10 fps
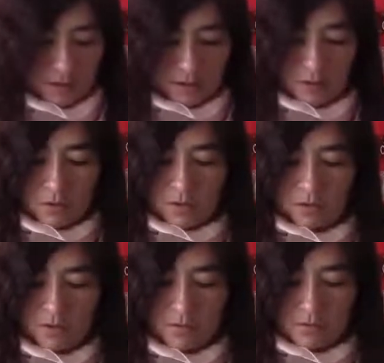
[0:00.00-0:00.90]

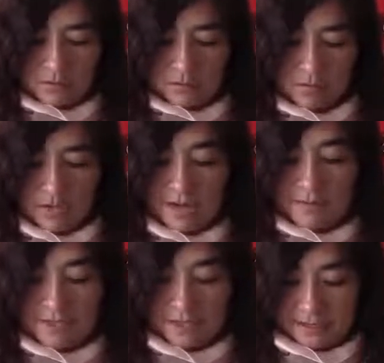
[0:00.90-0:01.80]
Córtenlo a la
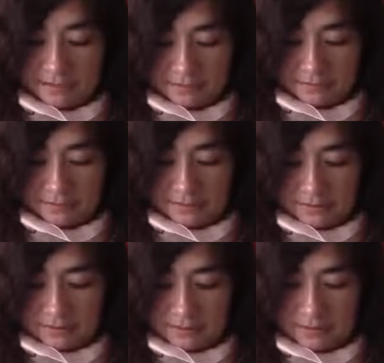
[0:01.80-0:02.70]
mitad.
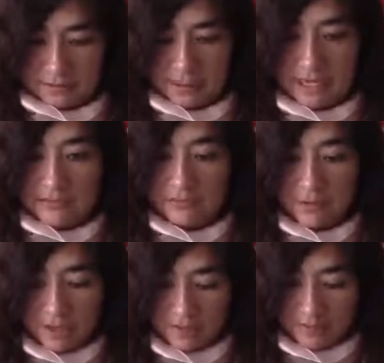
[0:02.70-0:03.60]
Las flores